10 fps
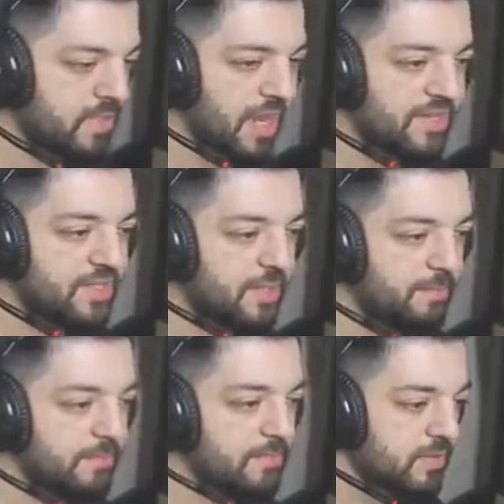Kardeşim.
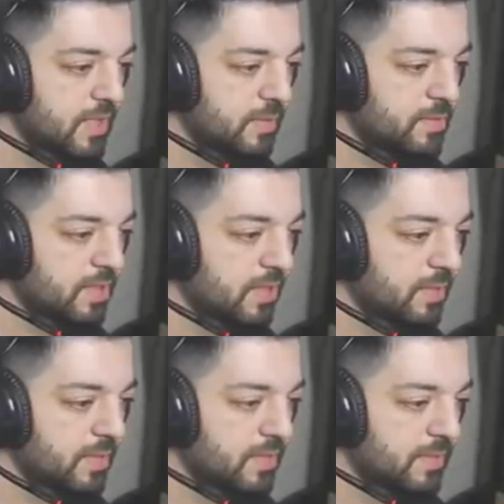Tekmiş
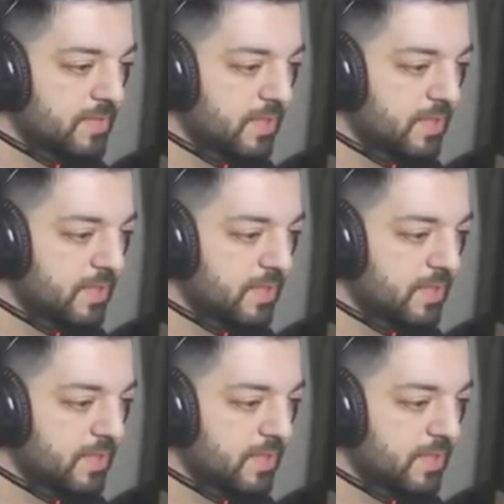adam. Adam